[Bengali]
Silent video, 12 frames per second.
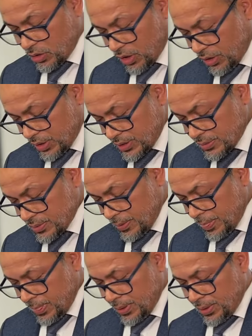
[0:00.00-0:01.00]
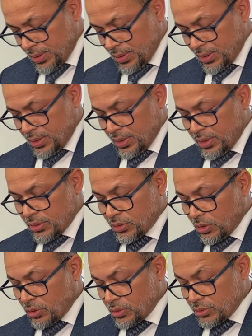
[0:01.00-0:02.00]
করা হয়
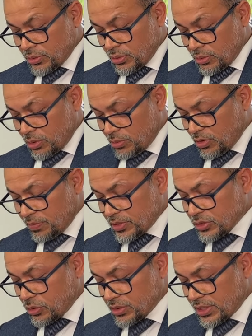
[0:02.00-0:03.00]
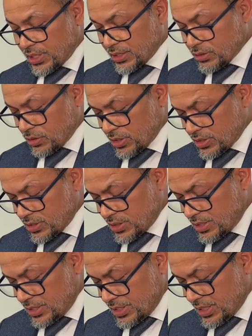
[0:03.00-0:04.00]
তখন হোম অফিস কর্তৃক স্থগিত
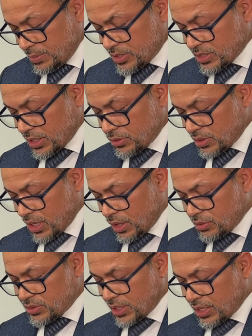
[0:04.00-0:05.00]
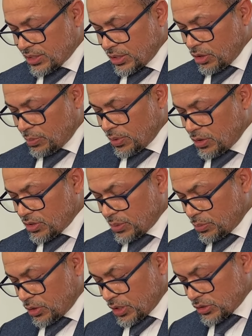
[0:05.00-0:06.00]
চিঠিতে বিস্তারিত কারণ জানাতে অপারগতা
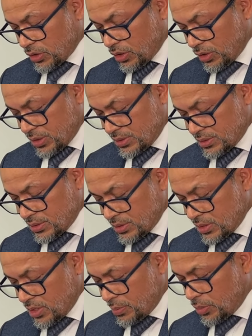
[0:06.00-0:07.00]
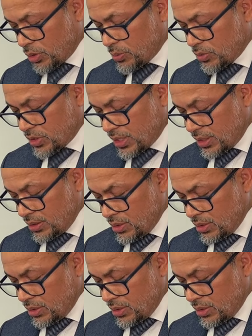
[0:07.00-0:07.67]
প্রকাশ করা হয় পরবর্তী